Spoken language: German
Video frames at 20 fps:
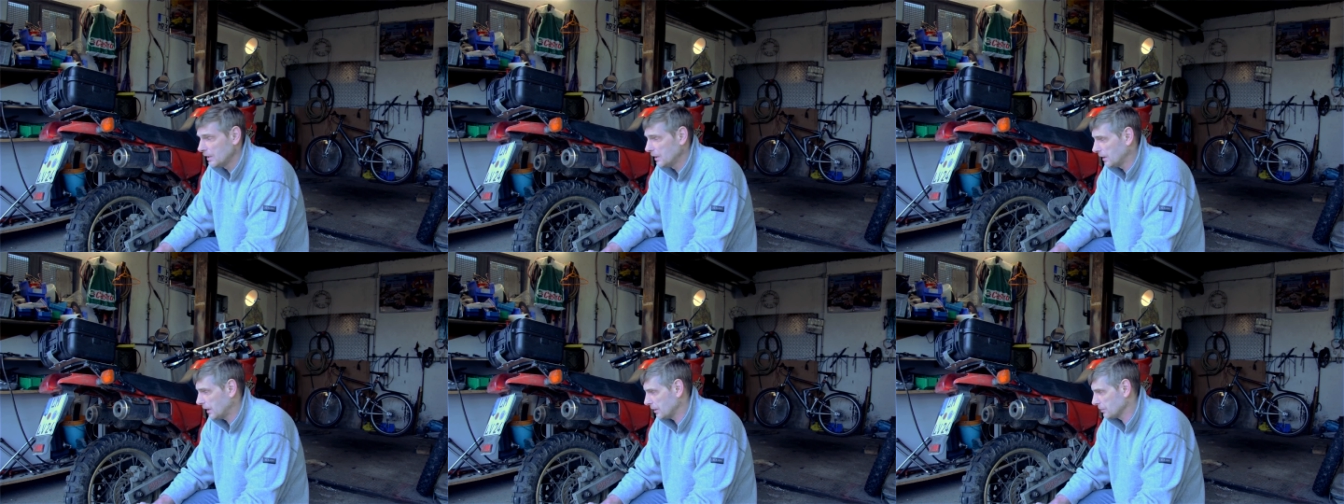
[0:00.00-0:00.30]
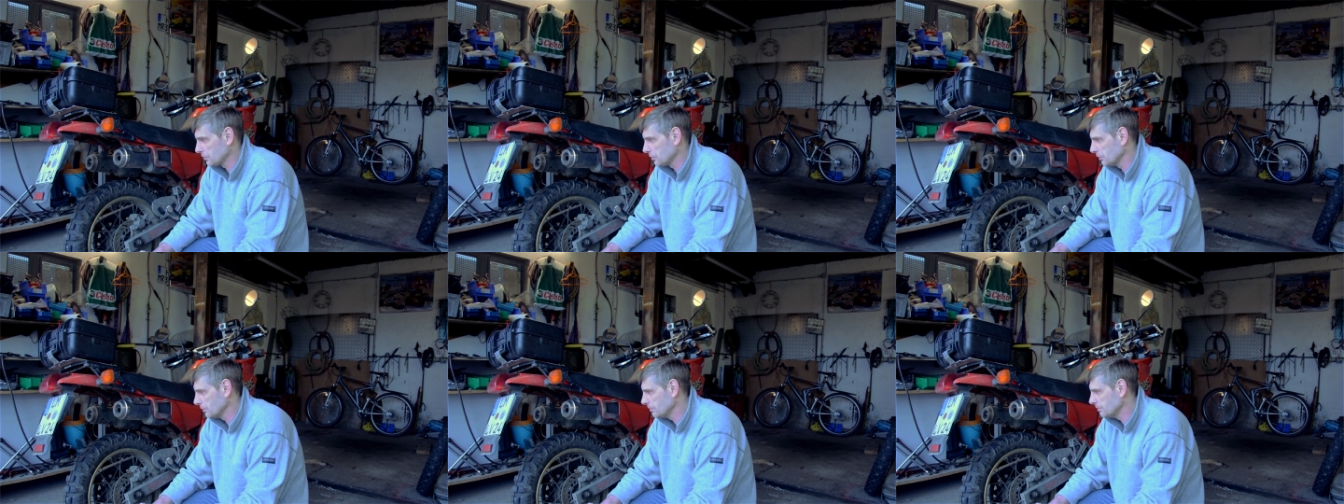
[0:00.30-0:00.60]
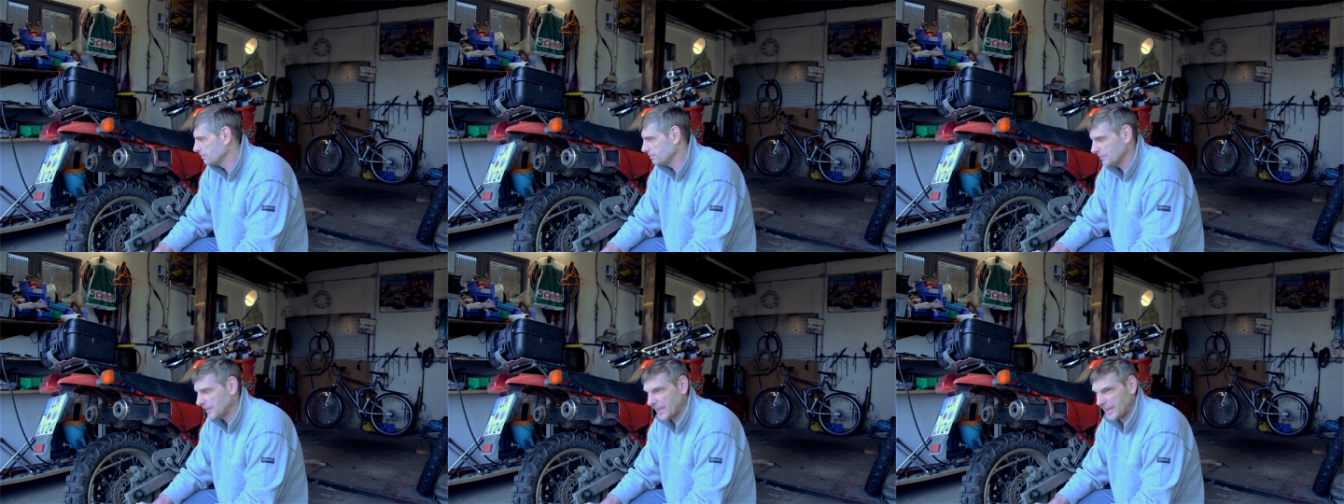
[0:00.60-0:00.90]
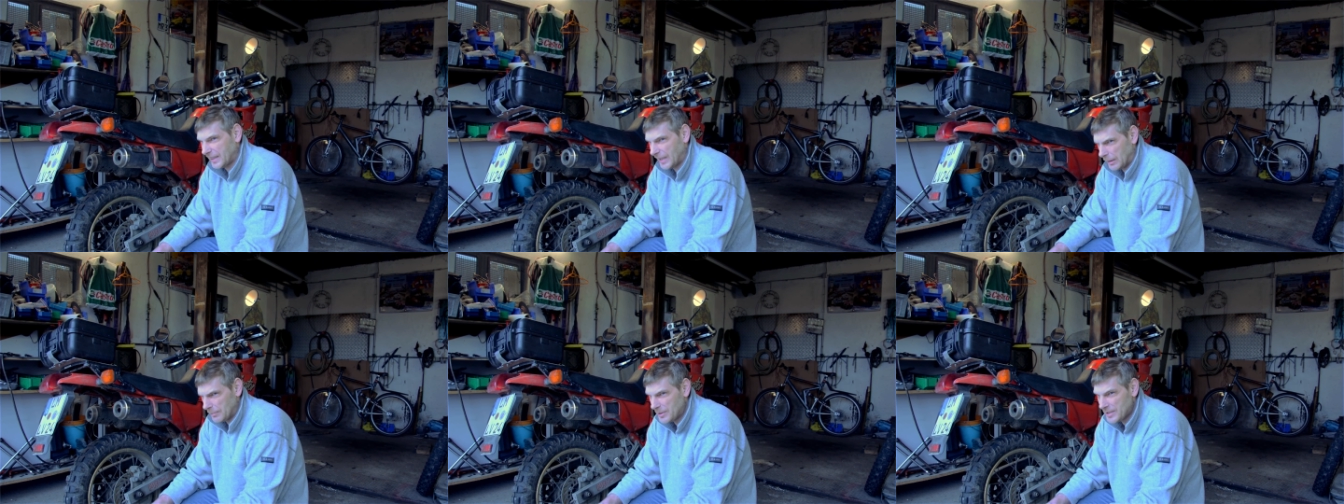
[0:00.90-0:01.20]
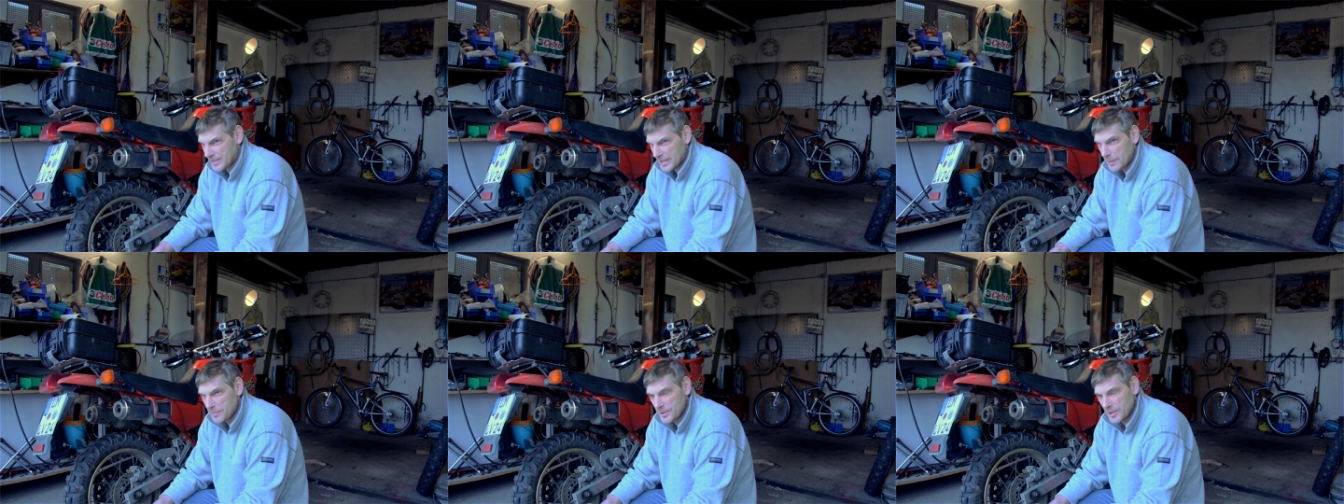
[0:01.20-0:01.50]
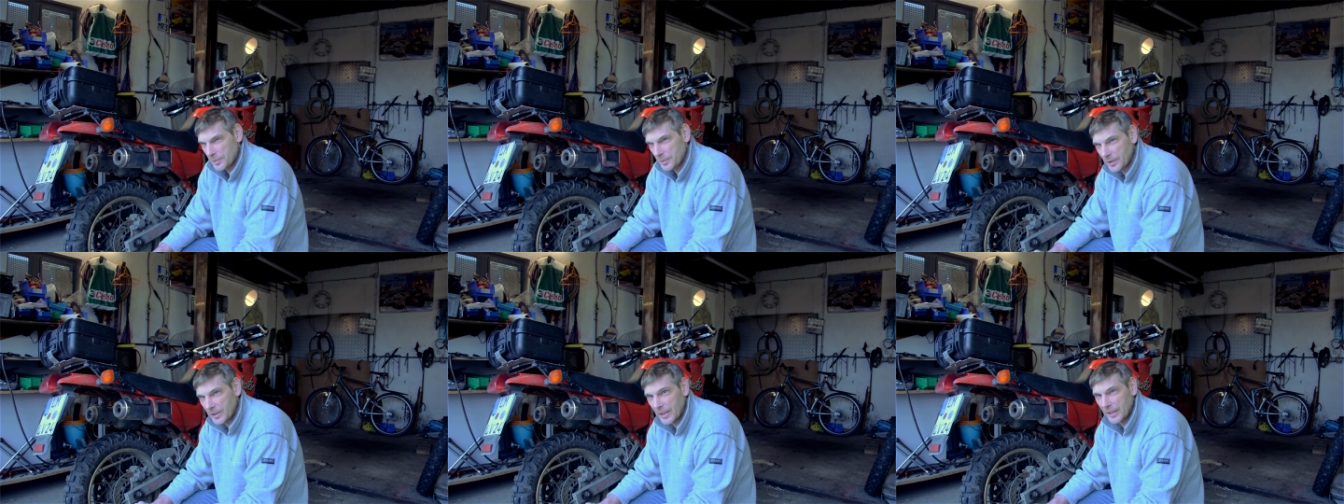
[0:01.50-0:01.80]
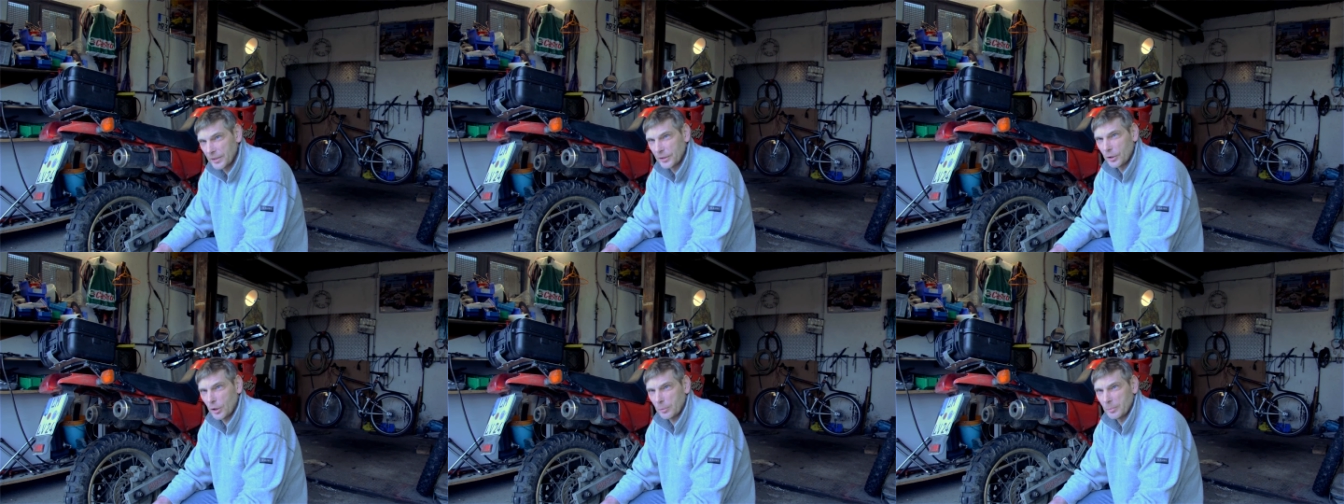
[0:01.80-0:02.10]
Also da kann man selbst im
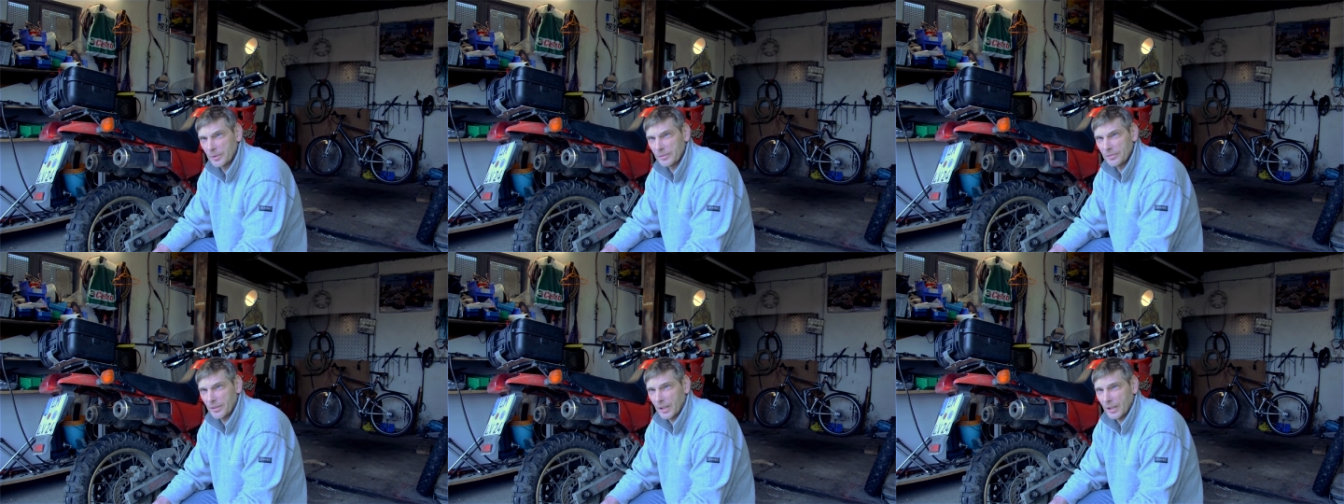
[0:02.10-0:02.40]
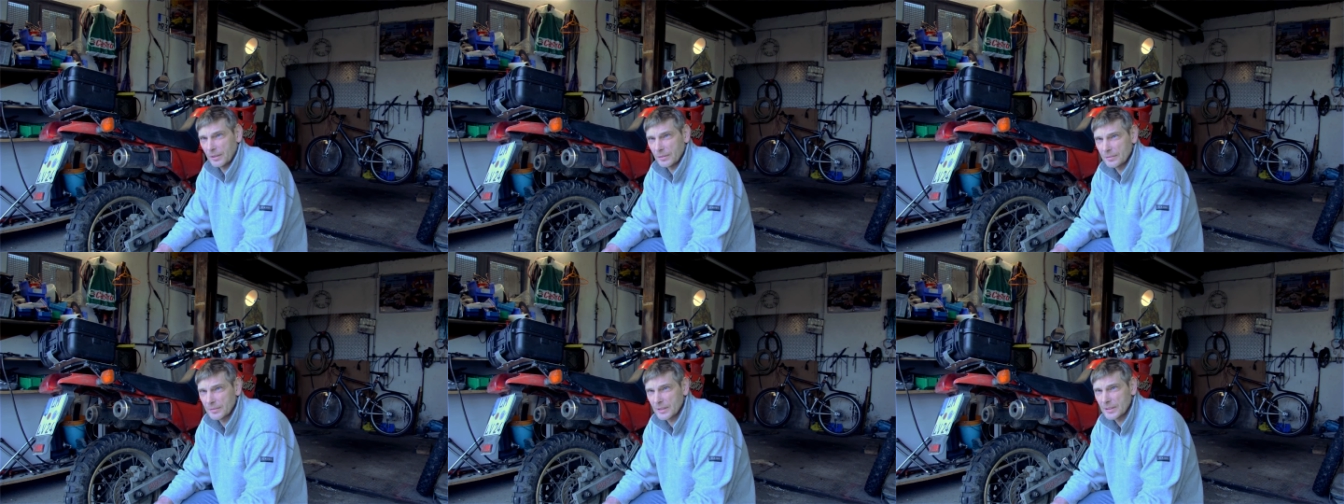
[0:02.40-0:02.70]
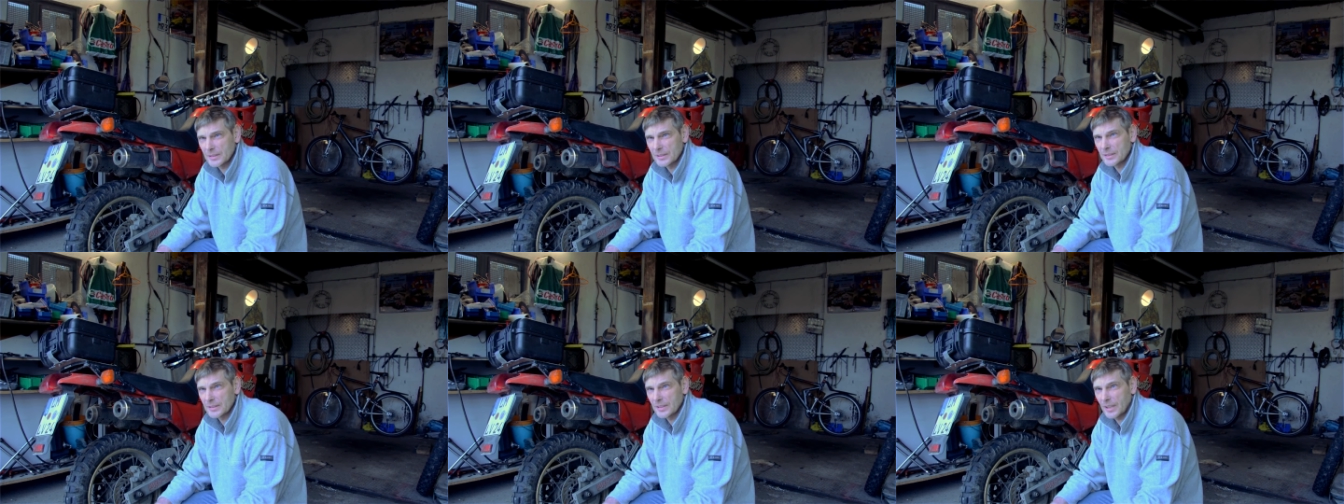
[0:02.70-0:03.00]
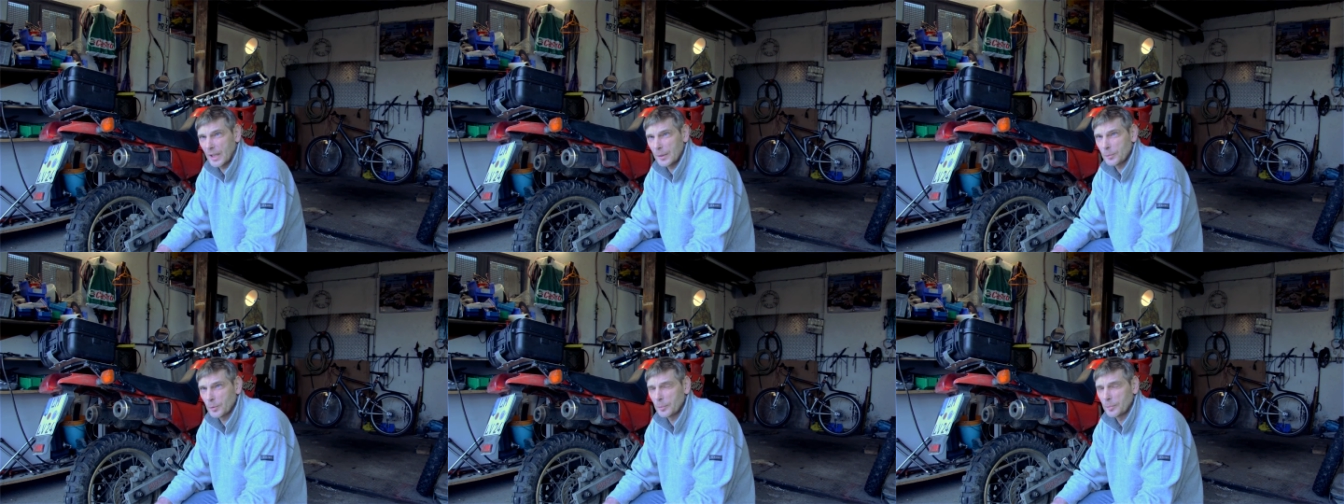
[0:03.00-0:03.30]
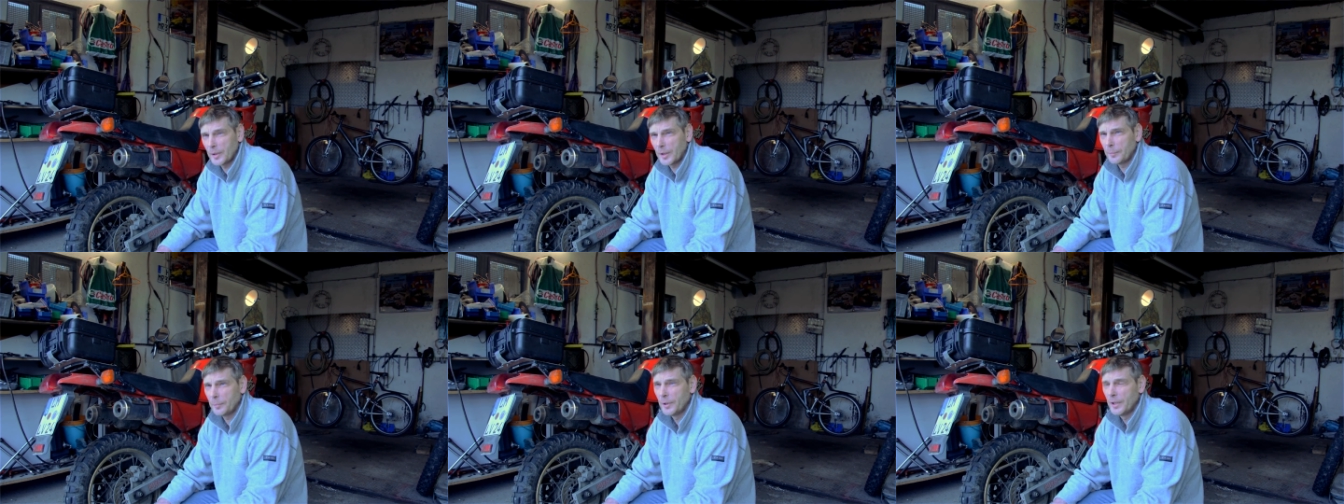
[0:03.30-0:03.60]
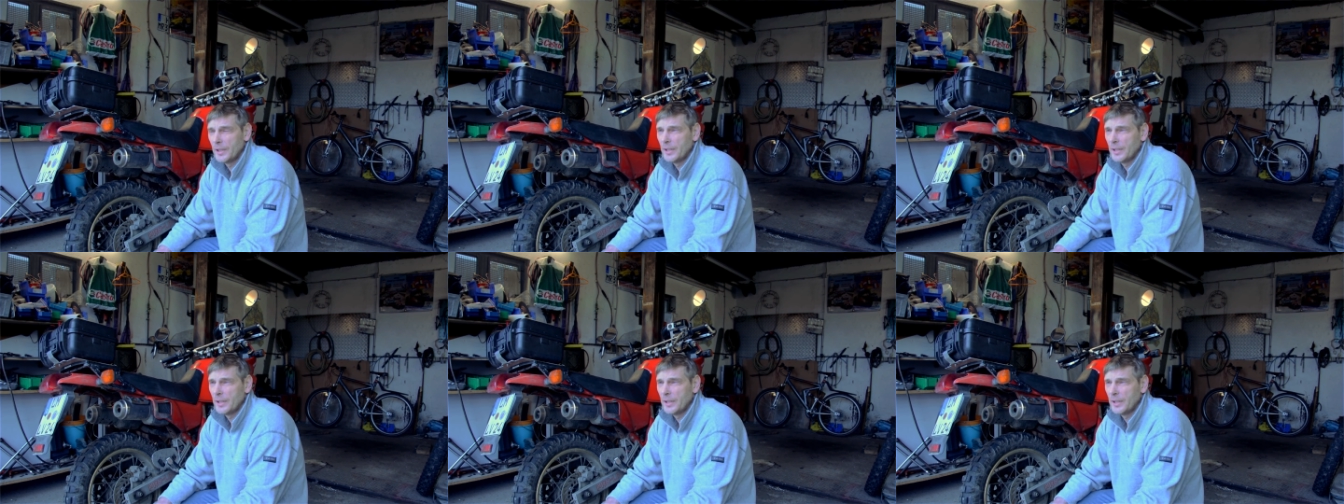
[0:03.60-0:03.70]
Gelände noch mitfahren, das ist kein Problem.